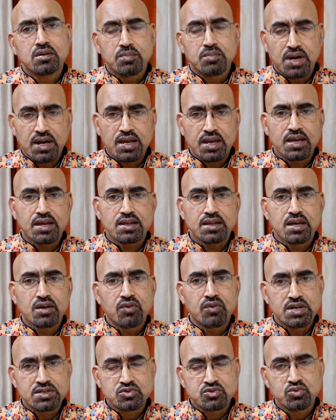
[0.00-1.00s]
माना जाता है
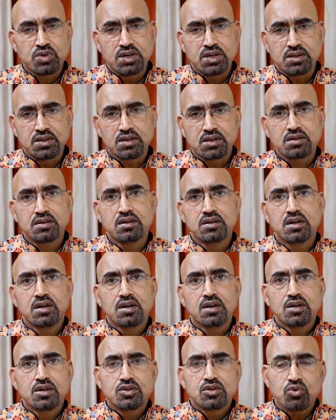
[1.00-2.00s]
वास्तु के अंदर
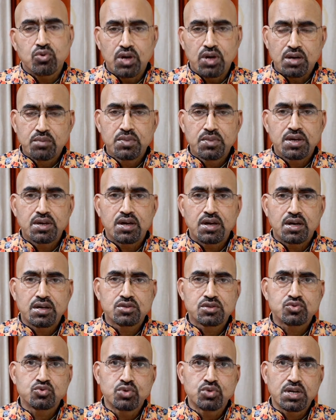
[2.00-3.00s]
तो घर में
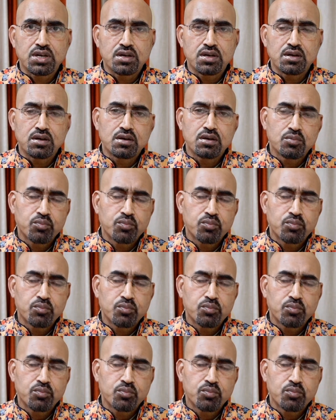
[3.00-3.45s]
अगर सूखे